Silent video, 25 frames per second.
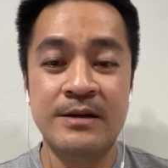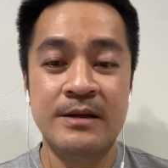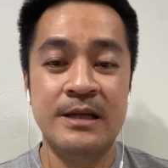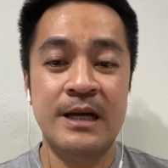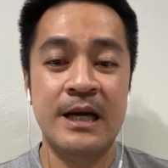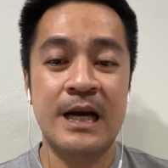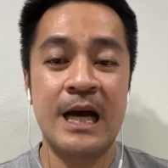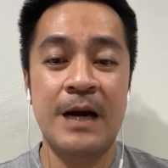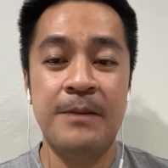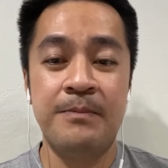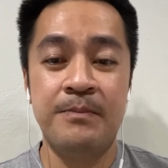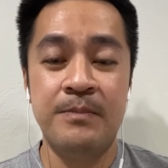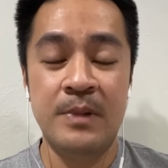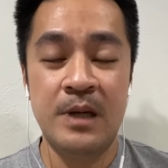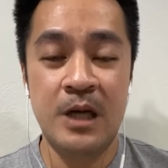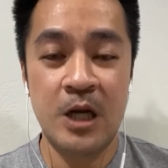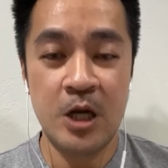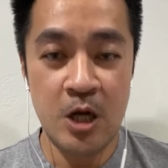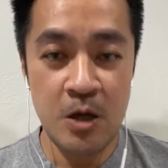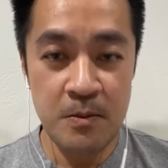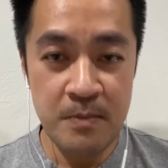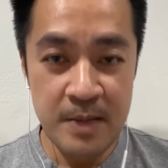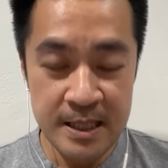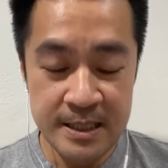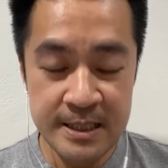นะครับแล้ว
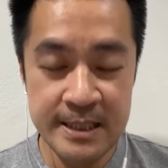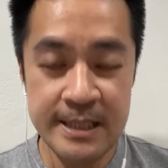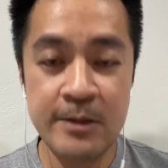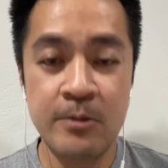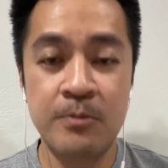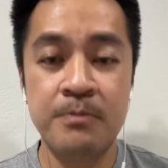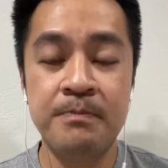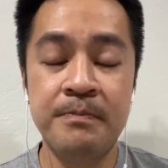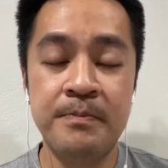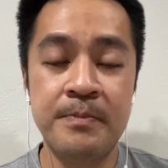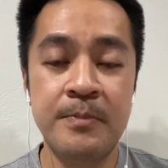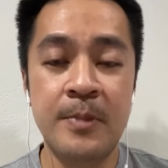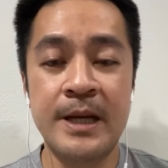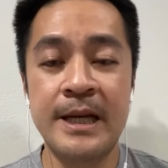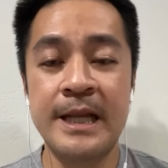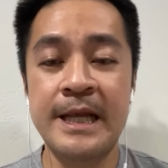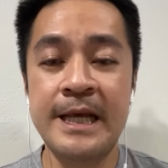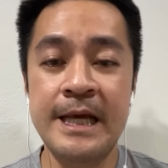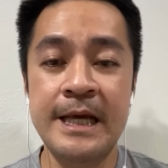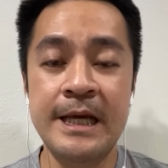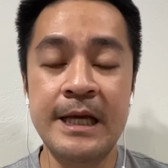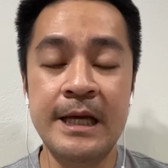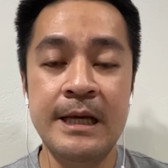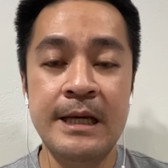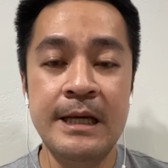ก็มาถึงวัน
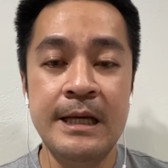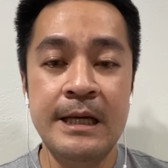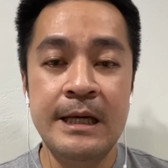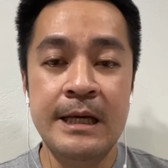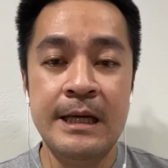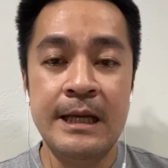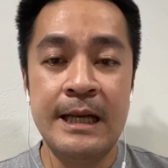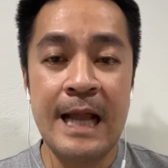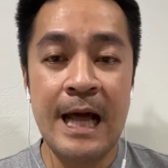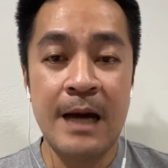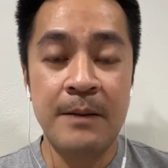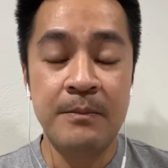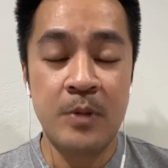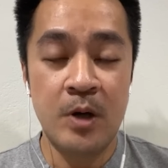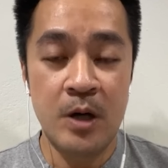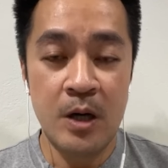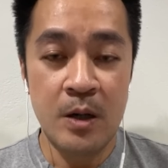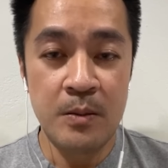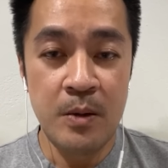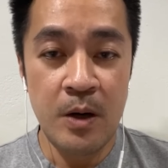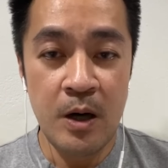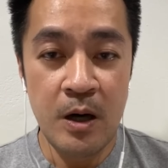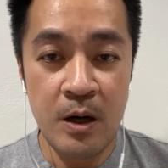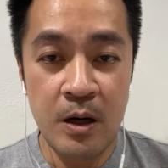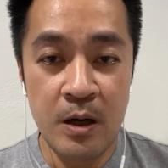นี้ร่างพร
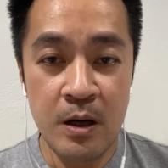บ